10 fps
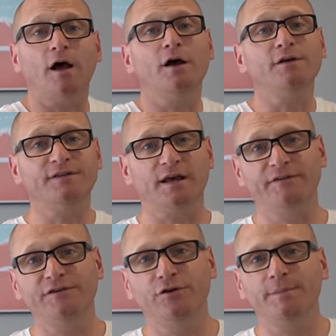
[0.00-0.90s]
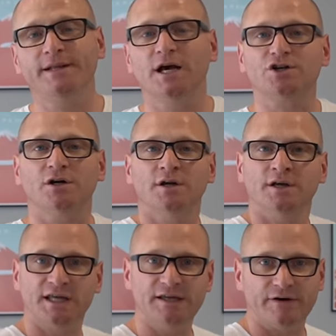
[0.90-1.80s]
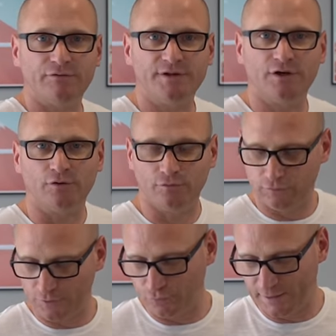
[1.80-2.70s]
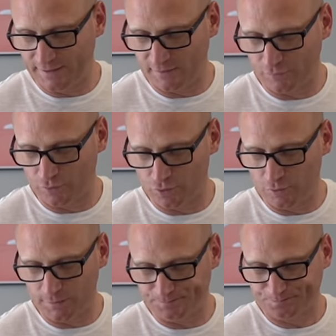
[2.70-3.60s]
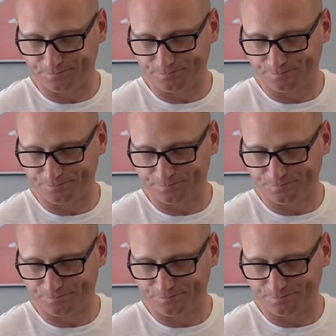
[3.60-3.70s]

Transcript: un service de ménage qui va venir une fois tous les 15 jours